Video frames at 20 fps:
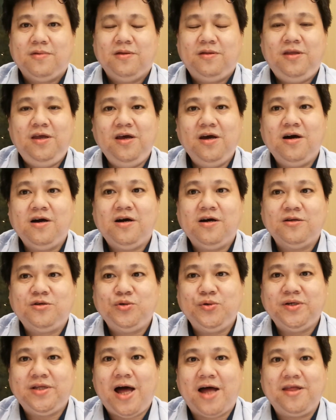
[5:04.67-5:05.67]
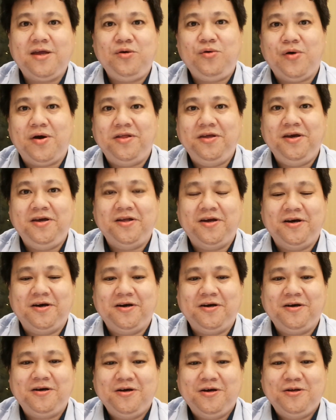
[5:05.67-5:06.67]
第二个最大的原因
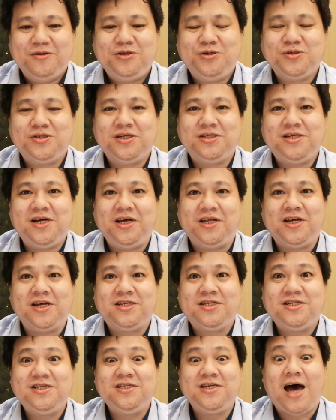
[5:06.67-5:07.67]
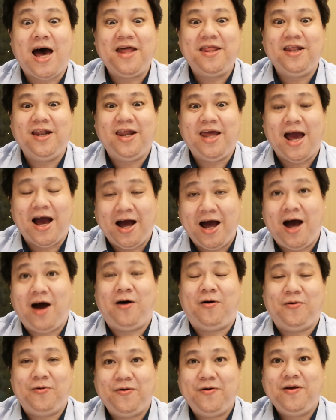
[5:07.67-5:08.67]
呢，就是这里的治安良
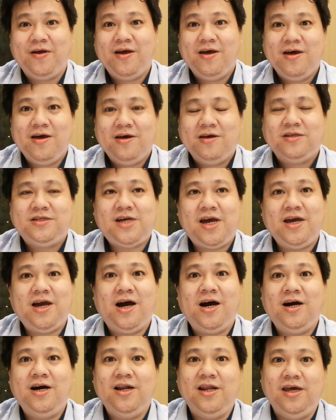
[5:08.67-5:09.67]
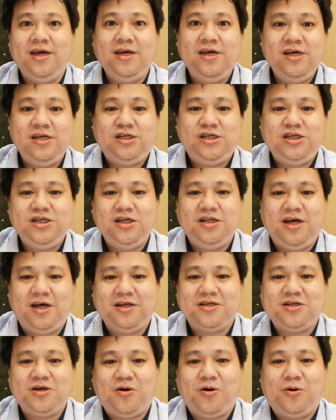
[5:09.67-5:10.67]
好。在2017年的
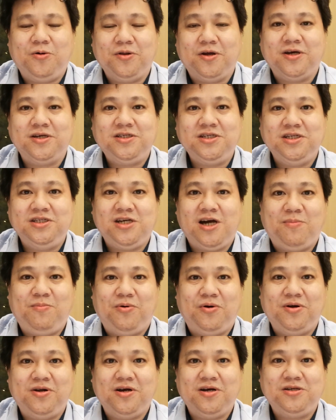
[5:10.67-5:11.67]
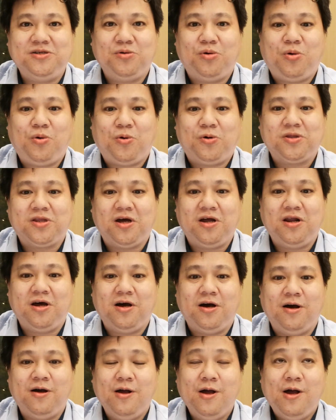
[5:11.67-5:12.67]
时候呢，新加坡呢就获得
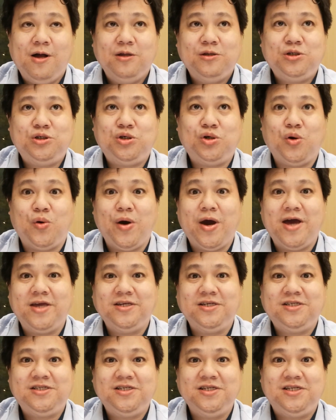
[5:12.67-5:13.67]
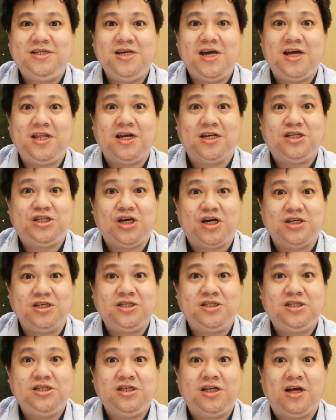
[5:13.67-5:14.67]
了全世界的城
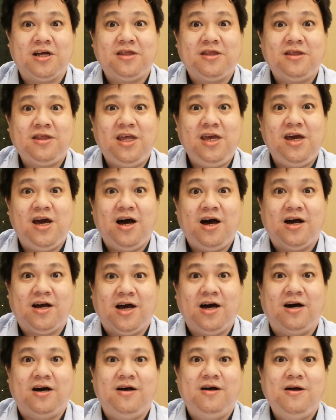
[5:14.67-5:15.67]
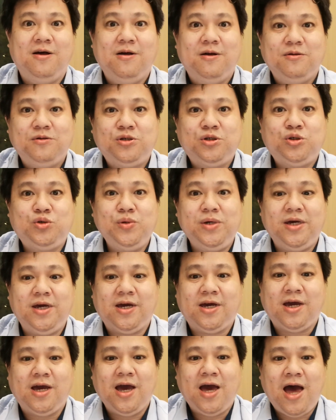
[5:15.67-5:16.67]
市的第二个最
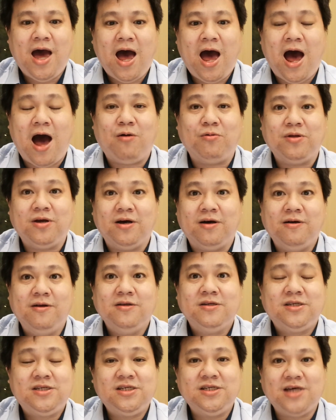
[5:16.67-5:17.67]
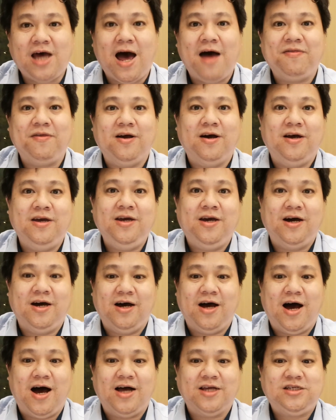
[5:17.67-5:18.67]
好的治安的一
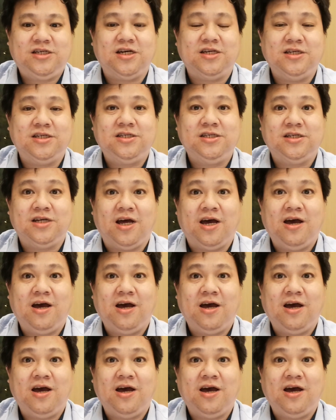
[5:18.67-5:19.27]
个城市，